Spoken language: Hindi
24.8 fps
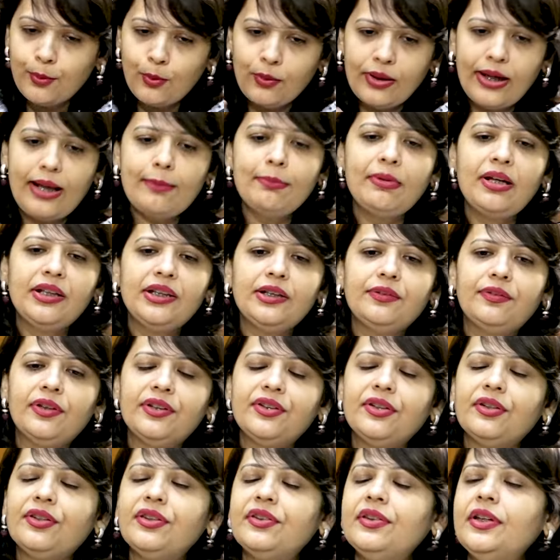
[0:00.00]
प्रोग्राम के
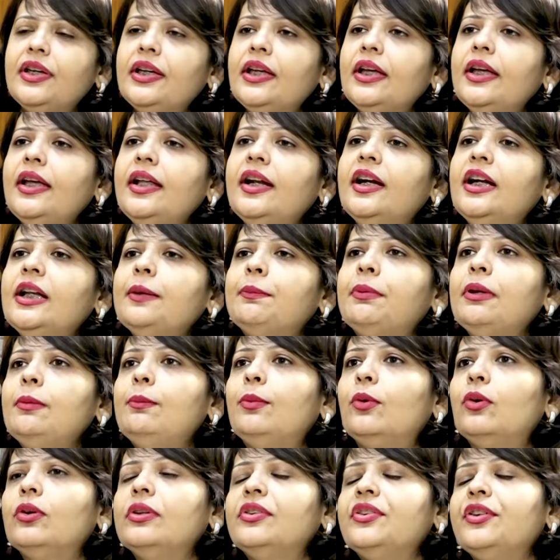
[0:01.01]
तवसत से कि इरिटेबल
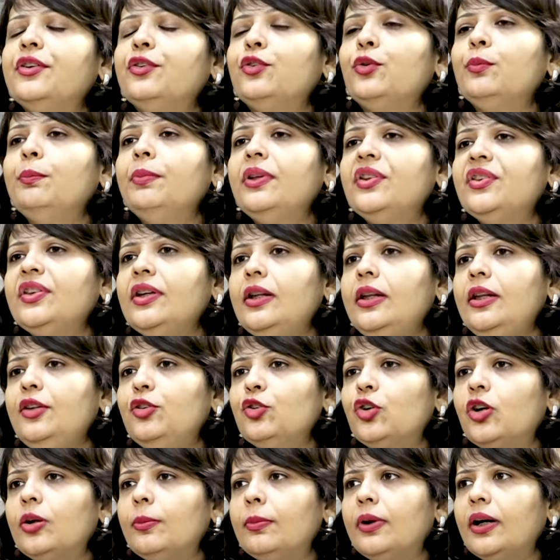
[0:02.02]
बॉल सिंड्रोम बेसिकली
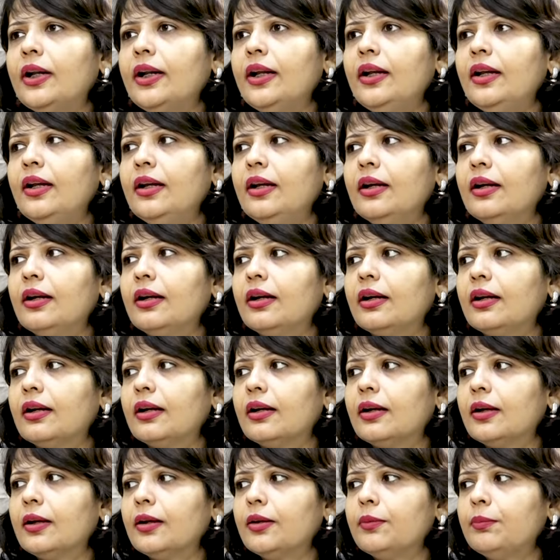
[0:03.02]
जो हमारे
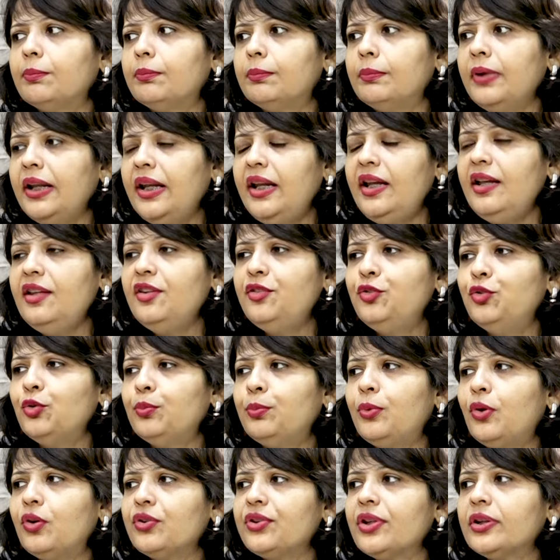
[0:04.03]
आ, मरीज़ जो
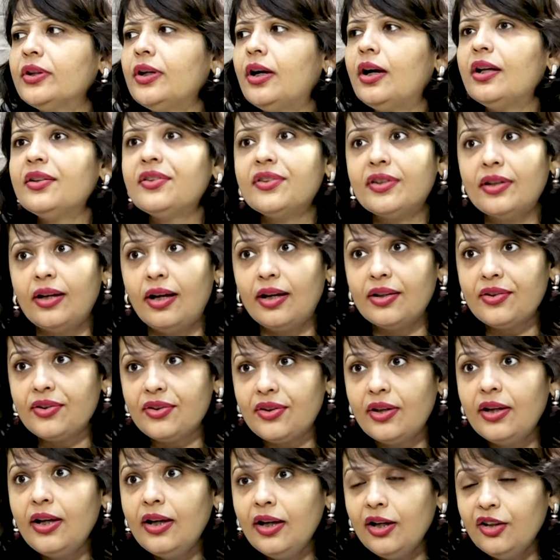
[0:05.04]
बहुत ज़्यादा
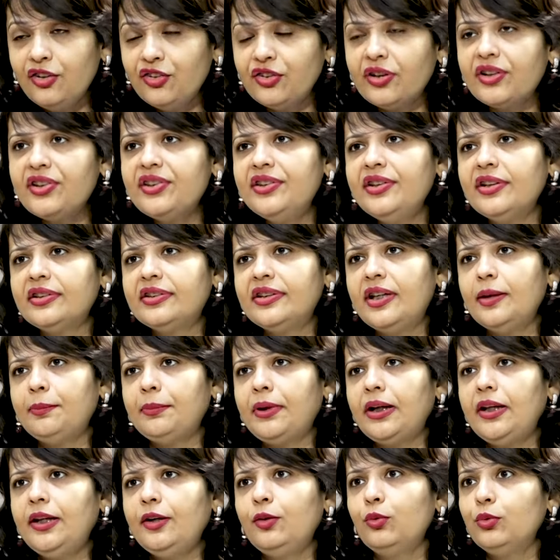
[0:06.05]
हसास शख्सियत के
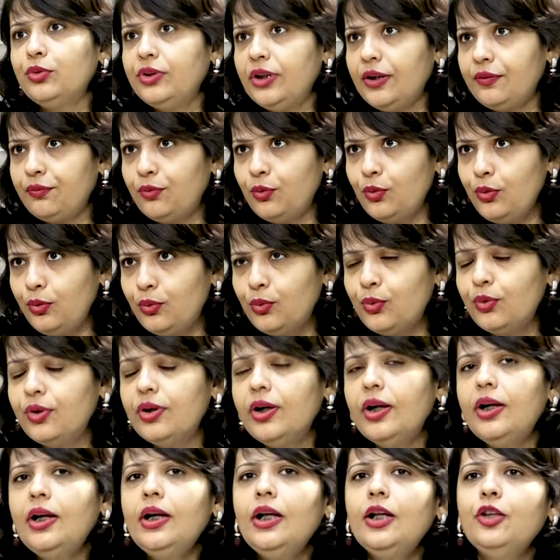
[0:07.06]
मालिक होते हैं वो
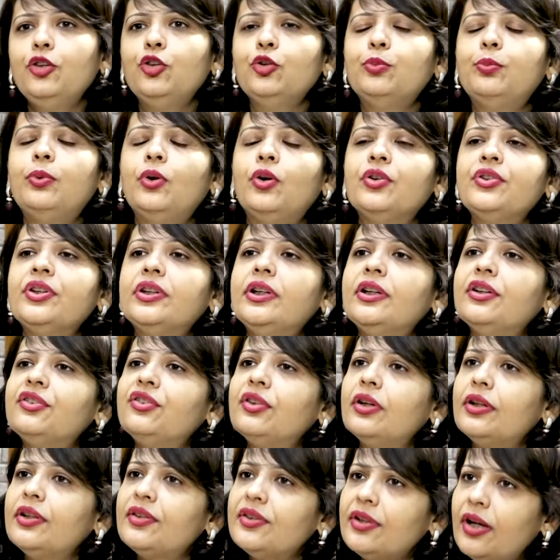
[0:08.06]
लोग जो बहुत ज़्यादा
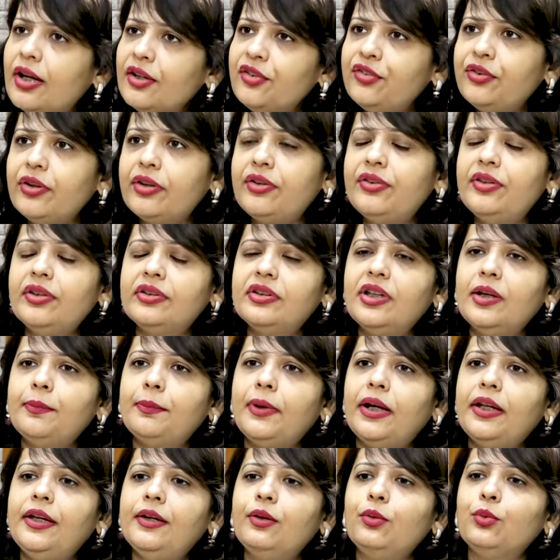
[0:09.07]
हसास शख्सियत के
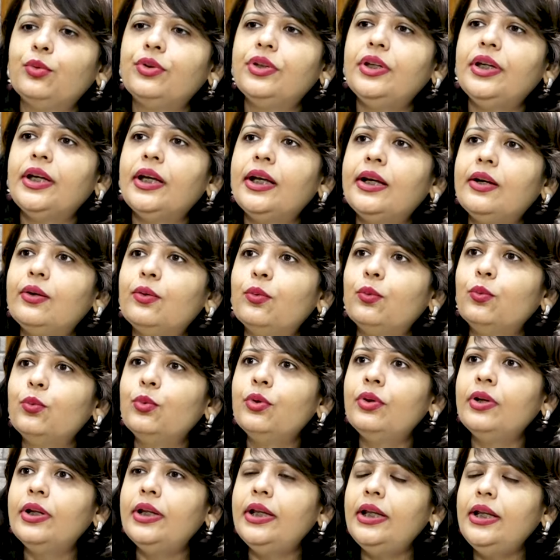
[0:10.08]
मालिक होते हैं
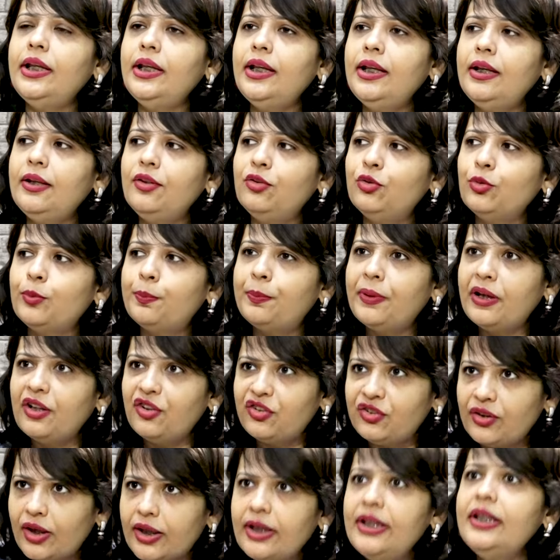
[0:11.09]
उनकी जो
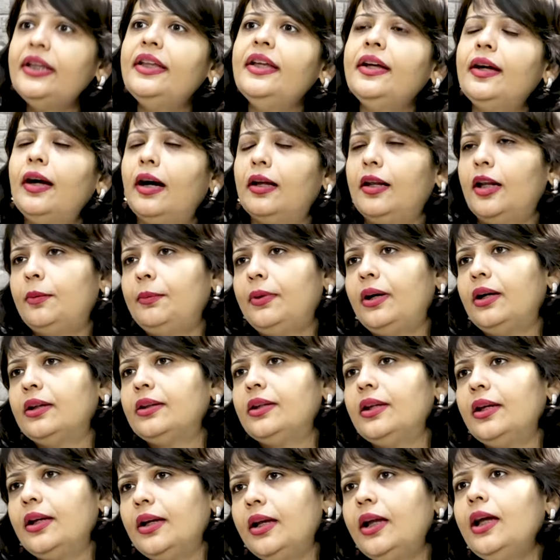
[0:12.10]
परेशानी के
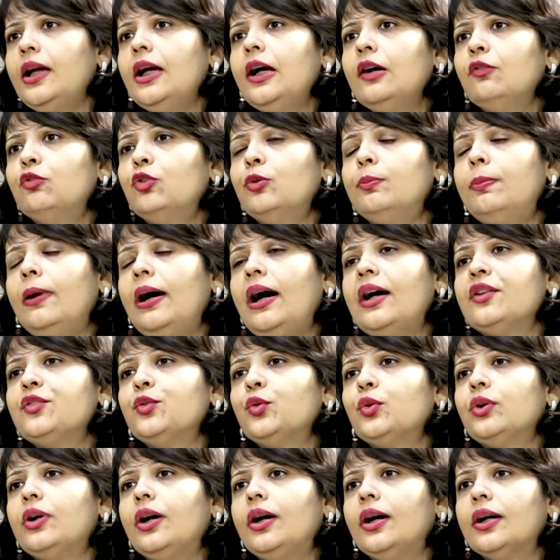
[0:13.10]
अलामत हैं वो
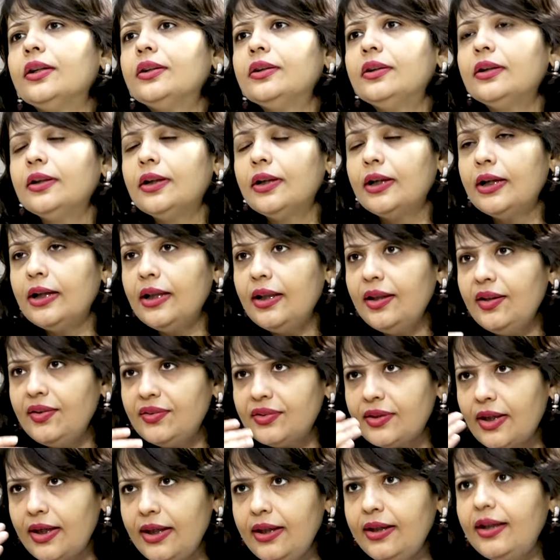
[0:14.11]
बाज़ात
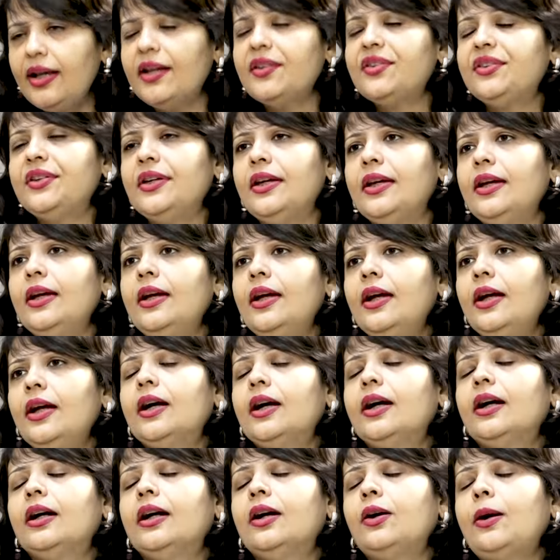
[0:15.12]
इस तरीके से
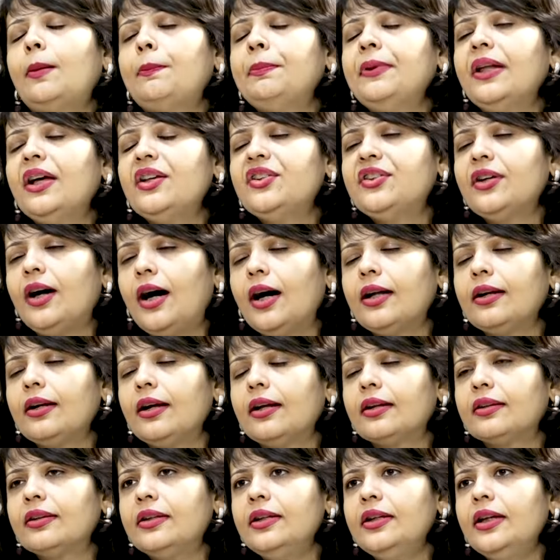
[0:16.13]
अपना इजहार
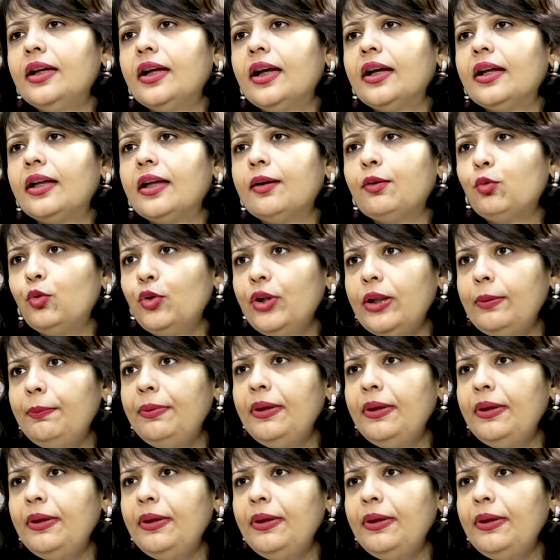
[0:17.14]
करती हैं कि कोई